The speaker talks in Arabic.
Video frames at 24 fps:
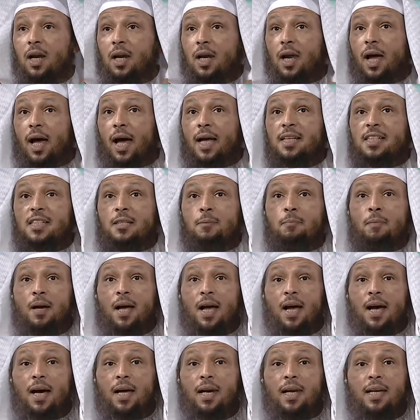
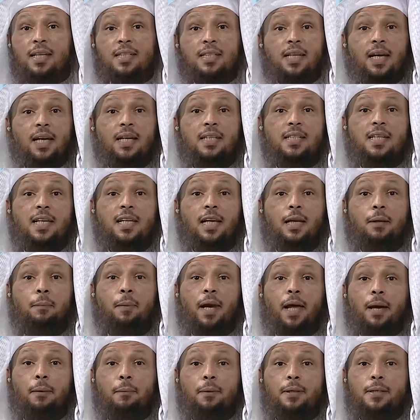الاسمى ليس غسيل
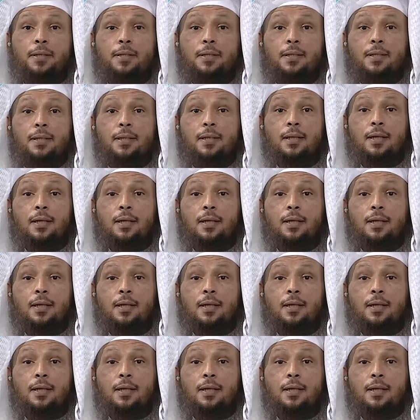الملابس